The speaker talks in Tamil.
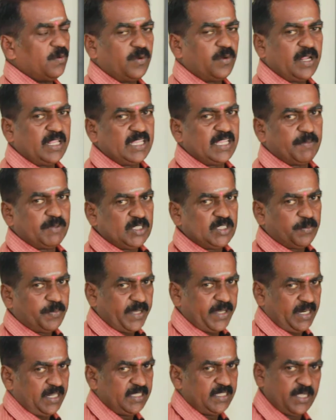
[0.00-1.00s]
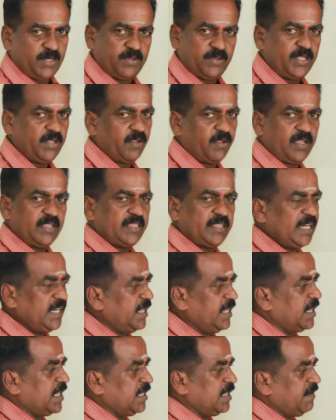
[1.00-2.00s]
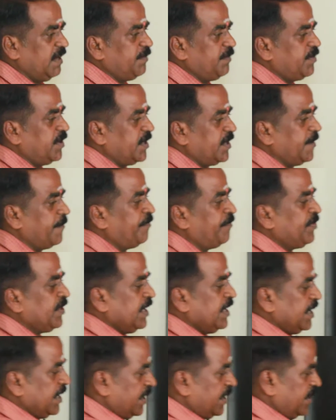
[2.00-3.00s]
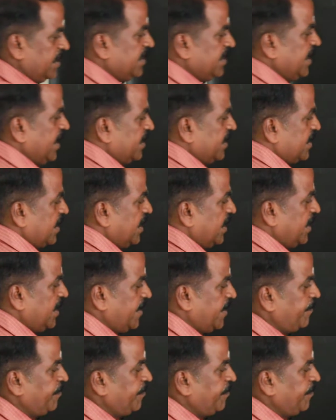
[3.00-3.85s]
ஒரு அதிகபட்சம் பதினஞ்சு இருபது அடி வரைக்கும் தண்ணி இருக்கிறது வாய்ப்பு இருக்குது இந்த இடத்துல